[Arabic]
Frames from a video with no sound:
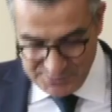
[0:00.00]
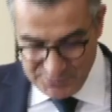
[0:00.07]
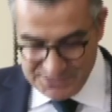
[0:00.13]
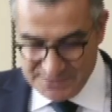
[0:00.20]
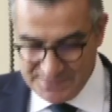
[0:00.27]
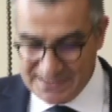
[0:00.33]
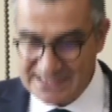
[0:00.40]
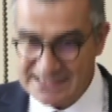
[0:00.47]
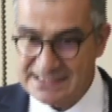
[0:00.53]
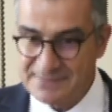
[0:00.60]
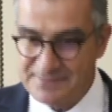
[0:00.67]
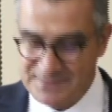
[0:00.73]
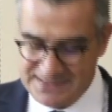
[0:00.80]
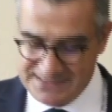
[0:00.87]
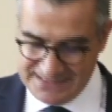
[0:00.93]
إلى أن
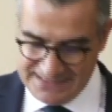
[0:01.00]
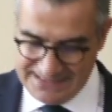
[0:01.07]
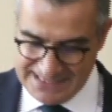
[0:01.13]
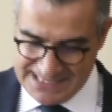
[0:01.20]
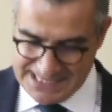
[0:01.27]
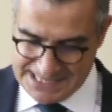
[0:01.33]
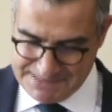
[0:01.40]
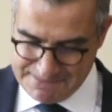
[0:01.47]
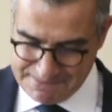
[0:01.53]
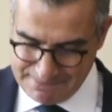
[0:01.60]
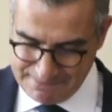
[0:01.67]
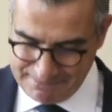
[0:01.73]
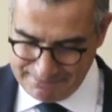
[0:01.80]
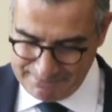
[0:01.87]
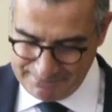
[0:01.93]
الحصول
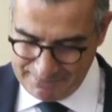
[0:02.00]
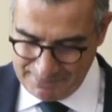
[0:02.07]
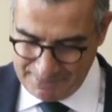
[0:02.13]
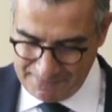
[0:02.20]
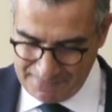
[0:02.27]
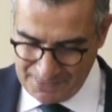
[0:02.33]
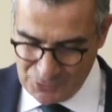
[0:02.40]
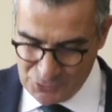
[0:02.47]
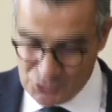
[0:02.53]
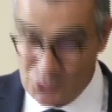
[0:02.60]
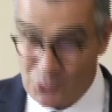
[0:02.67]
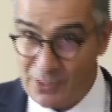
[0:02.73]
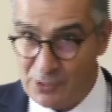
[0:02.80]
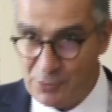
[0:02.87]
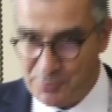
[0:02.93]

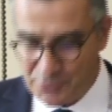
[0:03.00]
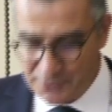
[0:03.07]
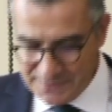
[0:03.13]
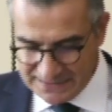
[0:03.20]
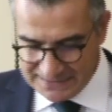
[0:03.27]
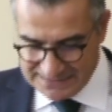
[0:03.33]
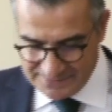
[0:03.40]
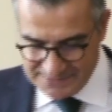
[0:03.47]
الفندق على شاشة